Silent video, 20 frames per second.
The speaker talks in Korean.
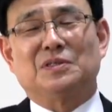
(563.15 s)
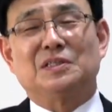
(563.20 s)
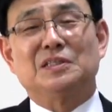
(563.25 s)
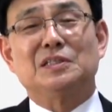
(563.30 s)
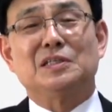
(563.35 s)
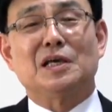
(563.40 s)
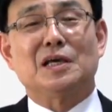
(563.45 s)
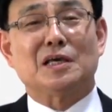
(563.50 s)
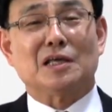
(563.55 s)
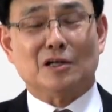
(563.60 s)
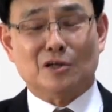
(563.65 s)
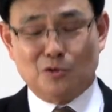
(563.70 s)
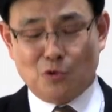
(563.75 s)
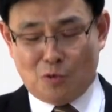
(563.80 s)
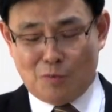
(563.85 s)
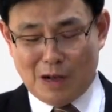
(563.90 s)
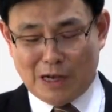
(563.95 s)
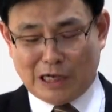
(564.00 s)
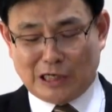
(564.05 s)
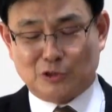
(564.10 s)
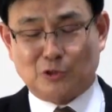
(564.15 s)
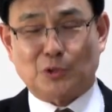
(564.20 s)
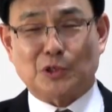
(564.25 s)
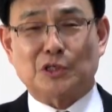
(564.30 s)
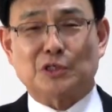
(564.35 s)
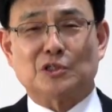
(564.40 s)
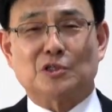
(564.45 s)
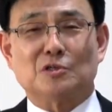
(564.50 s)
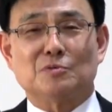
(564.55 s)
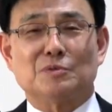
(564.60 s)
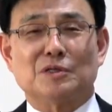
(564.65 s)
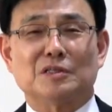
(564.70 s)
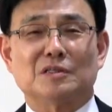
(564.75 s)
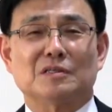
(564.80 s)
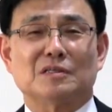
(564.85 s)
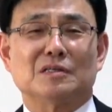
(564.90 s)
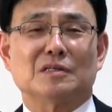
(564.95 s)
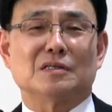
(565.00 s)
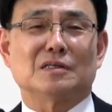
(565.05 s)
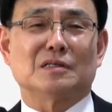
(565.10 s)
이 얘기를 로마 카톨릭이 들으면
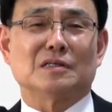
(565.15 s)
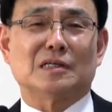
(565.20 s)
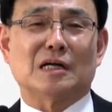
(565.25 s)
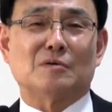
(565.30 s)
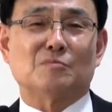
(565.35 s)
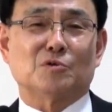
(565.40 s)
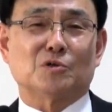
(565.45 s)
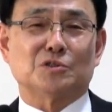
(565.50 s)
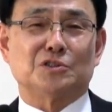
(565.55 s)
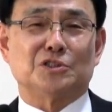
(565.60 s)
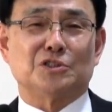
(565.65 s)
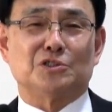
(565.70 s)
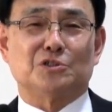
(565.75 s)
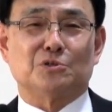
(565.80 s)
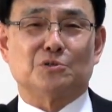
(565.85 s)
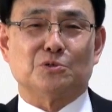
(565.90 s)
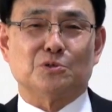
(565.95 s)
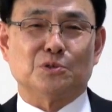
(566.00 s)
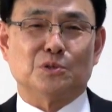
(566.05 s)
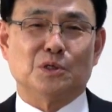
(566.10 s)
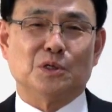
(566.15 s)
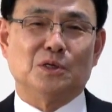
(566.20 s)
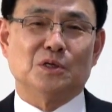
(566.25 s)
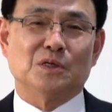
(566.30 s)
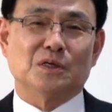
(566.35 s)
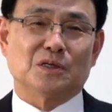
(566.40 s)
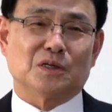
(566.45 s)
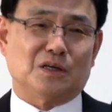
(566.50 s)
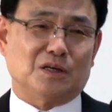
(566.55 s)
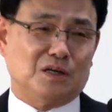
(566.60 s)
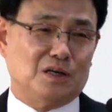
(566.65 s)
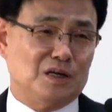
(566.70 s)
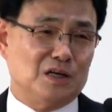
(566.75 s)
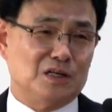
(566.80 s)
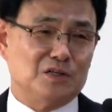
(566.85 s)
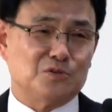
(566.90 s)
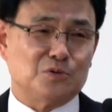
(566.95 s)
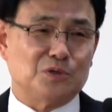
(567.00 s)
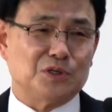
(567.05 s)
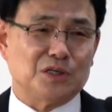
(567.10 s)
까무러치죠. 큰일
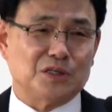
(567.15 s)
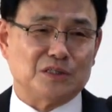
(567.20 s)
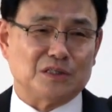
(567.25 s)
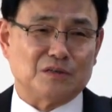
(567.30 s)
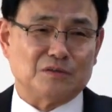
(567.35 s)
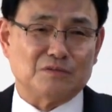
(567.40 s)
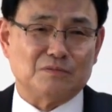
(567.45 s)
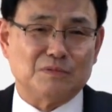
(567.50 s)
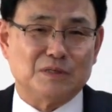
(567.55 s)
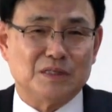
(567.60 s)
날 소리 한다.